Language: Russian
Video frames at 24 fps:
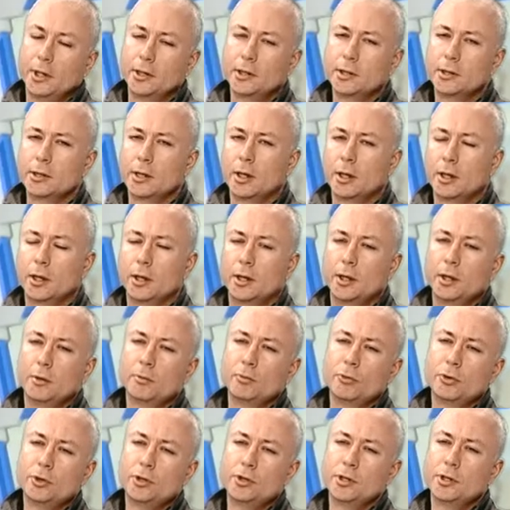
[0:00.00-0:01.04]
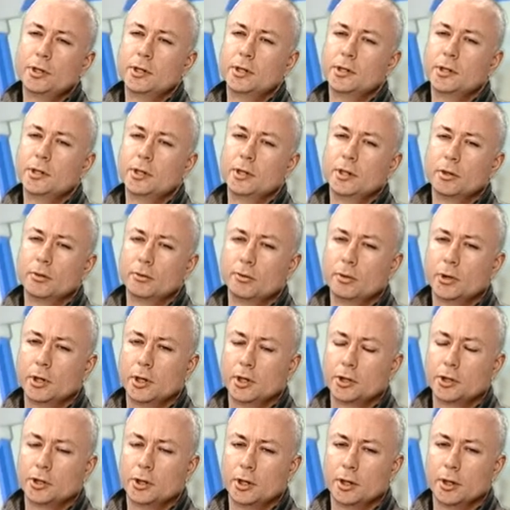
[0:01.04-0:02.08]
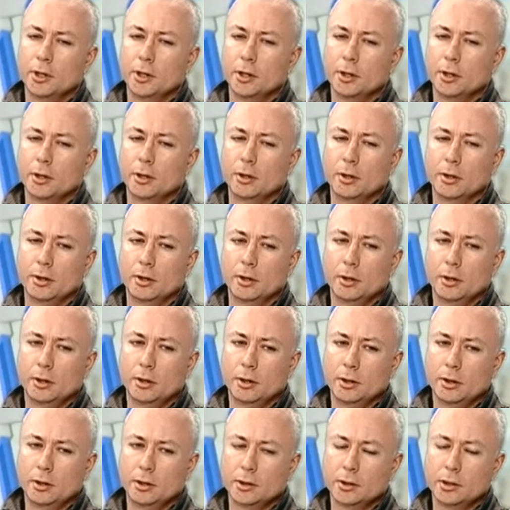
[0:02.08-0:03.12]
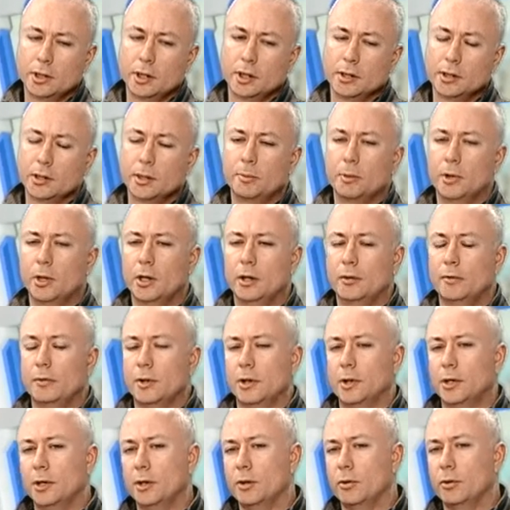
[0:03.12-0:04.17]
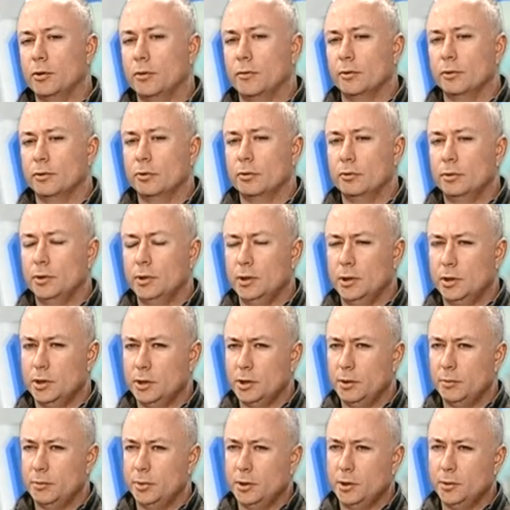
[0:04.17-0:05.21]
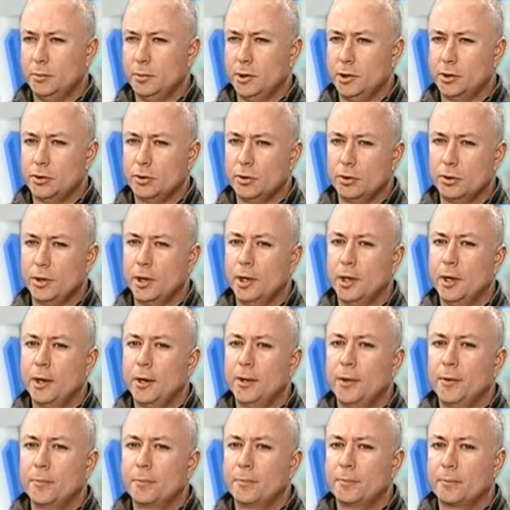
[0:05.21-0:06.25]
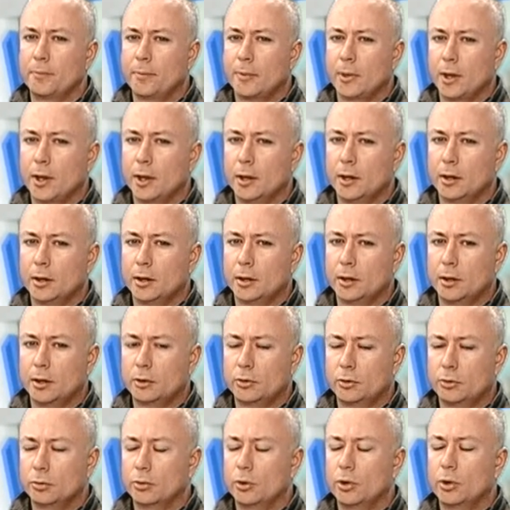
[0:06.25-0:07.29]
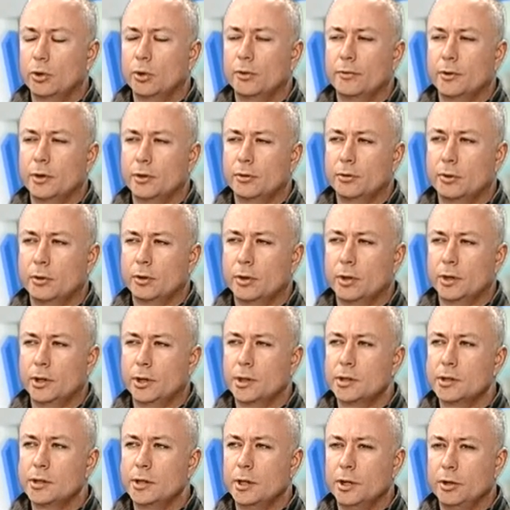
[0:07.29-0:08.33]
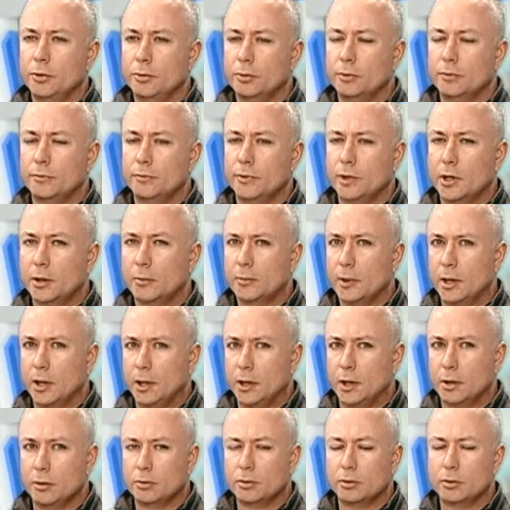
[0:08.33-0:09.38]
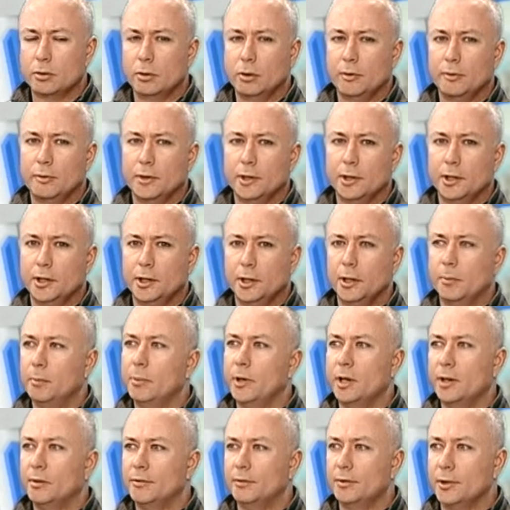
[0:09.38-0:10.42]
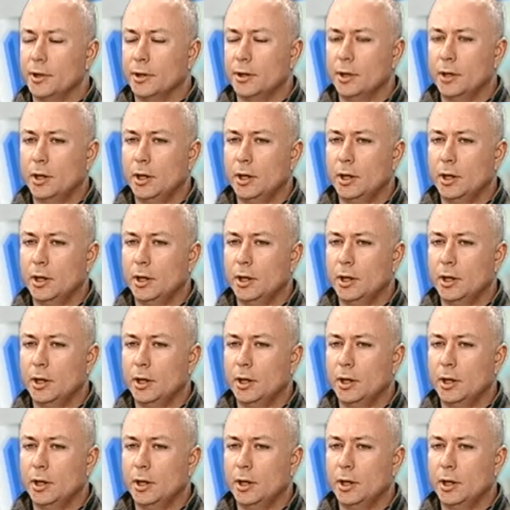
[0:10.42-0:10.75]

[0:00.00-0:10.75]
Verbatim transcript: не знаю, какие мощности у нашей станции переливания крови, но люди должны понимать, что ту кровь, которую они сдают в нормальных условиях, не боевых,